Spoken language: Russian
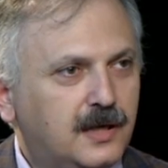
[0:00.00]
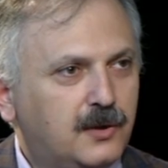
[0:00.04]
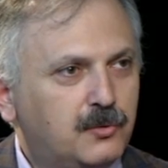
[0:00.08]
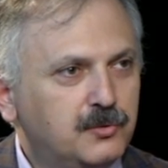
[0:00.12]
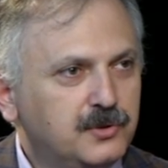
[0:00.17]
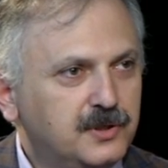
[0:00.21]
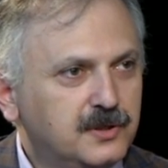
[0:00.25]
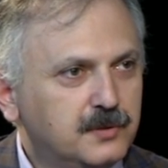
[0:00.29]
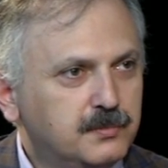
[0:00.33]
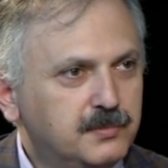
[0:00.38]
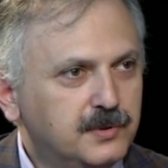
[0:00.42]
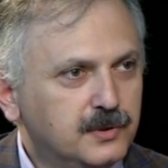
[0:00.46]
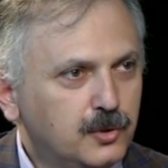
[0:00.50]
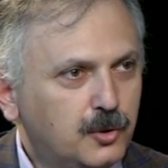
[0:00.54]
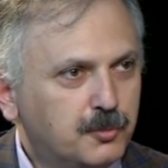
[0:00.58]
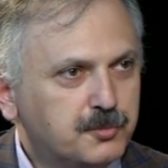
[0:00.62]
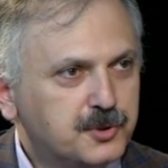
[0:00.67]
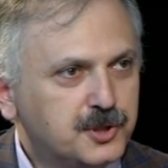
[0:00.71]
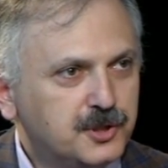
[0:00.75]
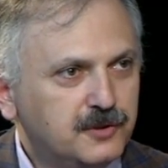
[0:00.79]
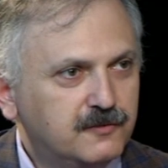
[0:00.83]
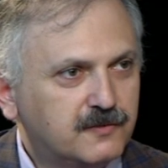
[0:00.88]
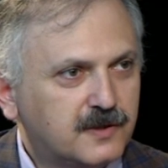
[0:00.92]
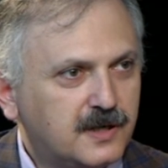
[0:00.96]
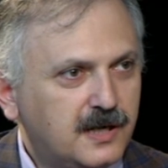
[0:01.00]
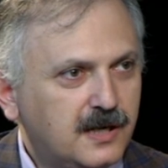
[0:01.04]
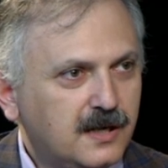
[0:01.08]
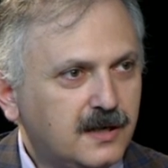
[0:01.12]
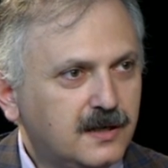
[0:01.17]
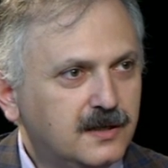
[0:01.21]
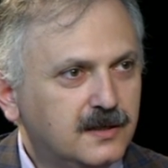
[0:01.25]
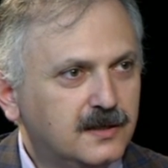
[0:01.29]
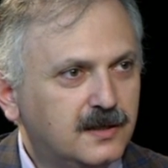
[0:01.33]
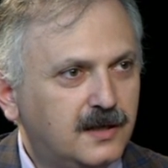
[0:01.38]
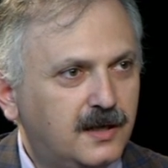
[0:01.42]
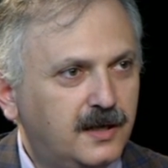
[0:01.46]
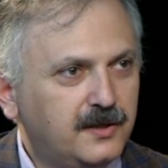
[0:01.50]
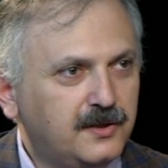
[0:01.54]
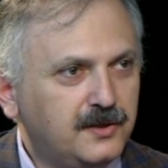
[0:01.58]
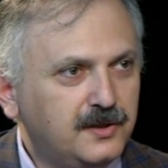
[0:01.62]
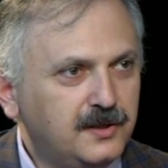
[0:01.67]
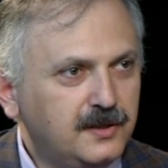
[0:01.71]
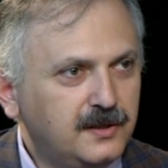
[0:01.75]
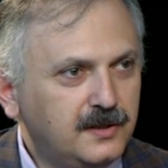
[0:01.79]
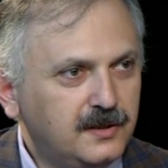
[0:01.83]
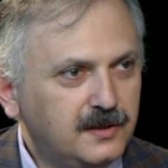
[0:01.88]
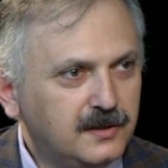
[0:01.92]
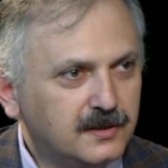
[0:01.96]
у них был общий враг,
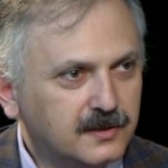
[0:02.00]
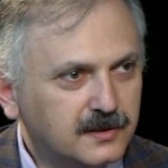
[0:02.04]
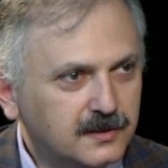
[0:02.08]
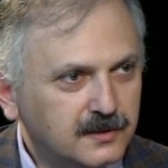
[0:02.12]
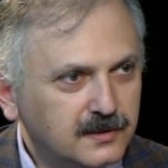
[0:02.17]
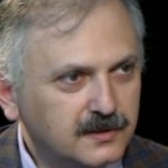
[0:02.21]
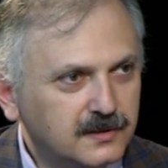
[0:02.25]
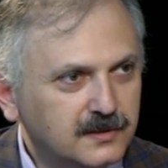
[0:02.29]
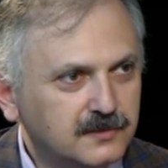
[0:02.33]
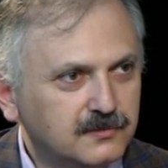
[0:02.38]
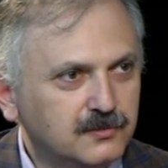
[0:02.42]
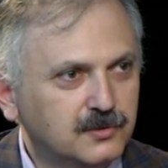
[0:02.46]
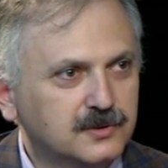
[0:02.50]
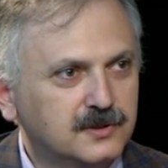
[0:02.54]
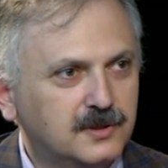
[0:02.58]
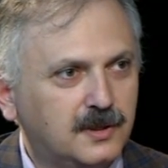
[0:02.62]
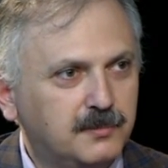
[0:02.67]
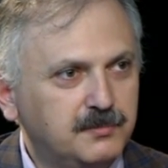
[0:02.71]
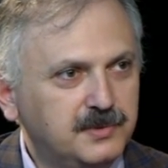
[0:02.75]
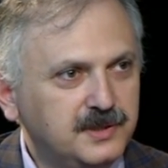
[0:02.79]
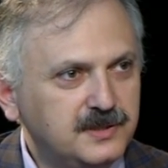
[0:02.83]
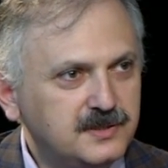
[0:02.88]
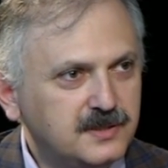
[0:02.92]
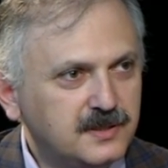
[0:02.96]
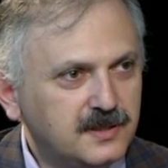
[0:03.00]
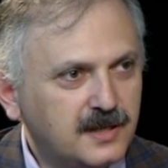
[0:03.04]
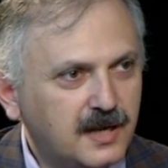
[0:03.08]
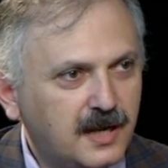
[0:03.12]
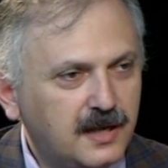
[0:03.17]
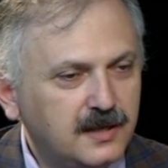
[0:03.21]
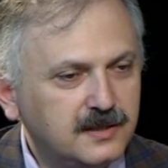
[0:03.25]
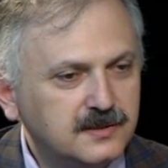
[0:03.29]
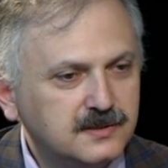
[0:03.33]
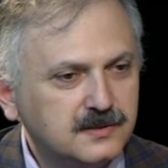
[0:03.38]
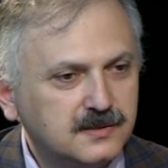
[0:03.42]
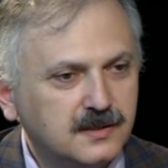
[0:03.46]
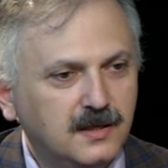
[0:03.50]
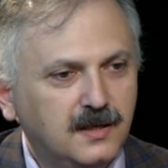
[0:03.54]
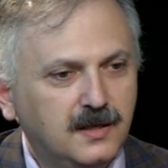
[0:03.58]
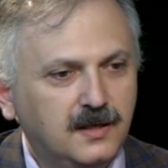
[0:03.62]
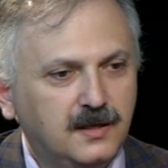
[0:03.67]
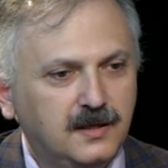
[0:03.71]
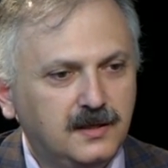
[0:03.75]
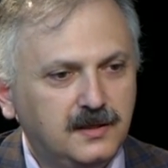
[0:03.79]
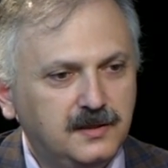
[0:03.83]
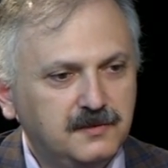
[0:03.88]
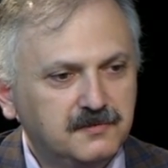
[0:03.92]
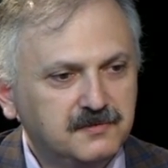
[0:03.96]
они объединялись. Вот, объединялись,
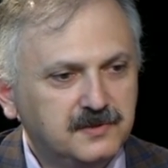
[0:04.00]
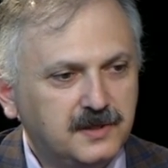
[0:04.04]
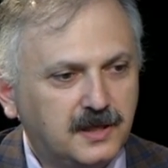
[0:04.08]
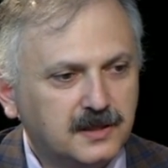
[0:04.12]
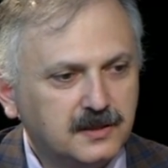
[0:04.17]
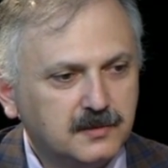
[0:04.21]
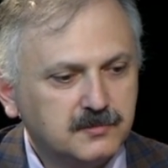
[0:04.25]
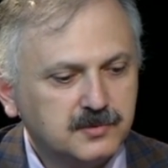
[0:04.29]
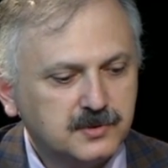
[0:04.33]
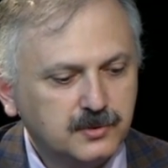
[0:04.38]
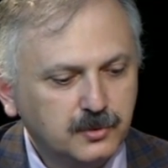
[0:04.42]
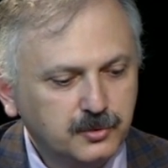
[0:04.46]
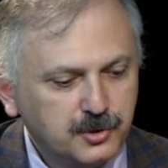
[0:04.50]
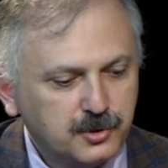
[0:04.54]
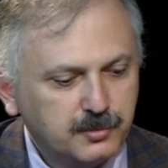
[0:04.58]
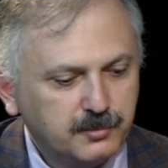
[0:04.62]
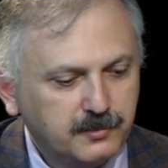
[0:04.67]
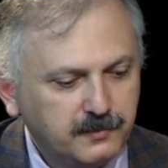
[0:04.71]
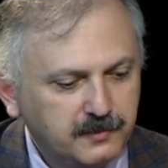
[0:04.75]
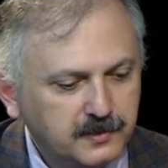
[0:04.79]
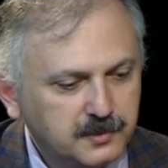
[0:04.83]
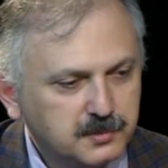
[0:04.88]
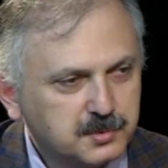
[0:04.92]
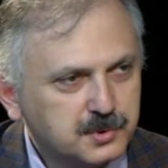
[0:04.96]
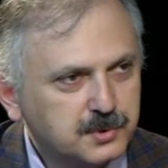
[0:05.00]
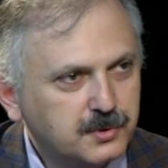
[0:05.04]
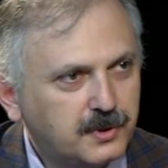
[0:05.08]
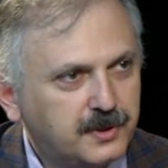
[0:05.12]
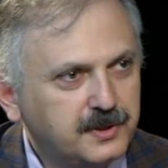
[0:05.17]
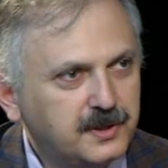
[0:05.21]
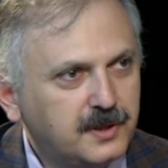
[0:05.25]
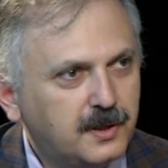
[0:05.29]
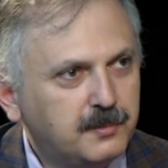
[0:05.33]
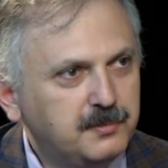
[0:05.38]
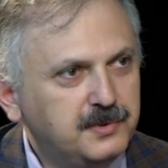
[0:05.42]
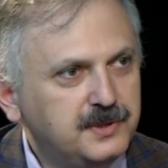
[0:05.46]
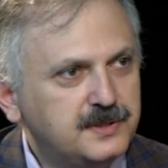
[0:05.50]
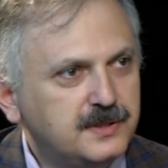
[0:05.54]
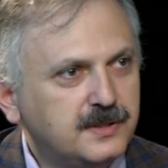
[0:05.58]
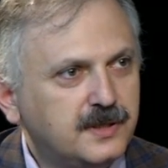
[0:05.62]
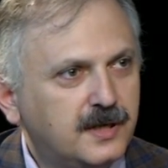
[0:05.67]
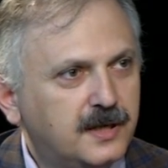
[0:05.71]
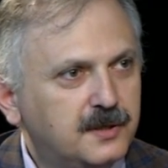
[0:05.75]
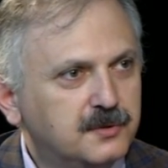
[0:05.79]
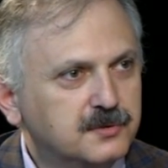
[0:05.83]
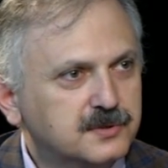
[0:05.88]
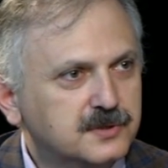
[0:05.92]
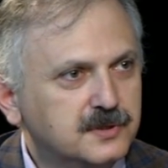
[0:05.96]
и в данном случае мы видим, что они
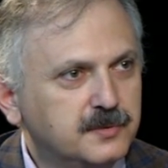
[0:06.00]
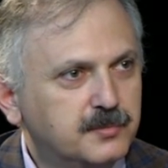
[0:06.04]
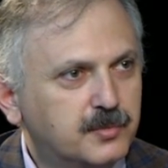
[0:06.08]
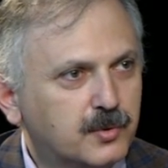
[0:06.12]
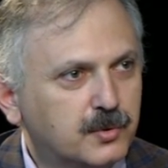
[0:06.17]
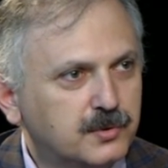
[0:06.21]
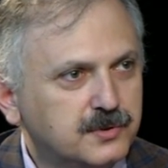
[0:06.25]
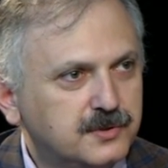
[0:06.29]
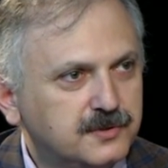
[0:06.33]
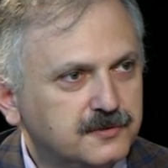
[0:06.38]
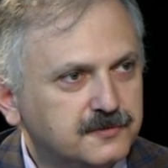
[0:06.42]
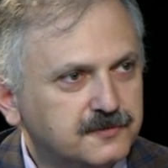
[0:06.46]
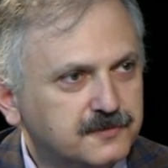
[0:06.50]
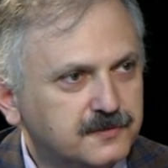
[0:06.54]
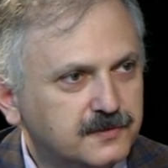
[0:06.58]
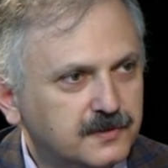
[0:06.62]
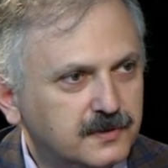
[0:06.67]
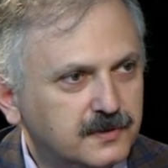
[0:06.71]
объединяются и против,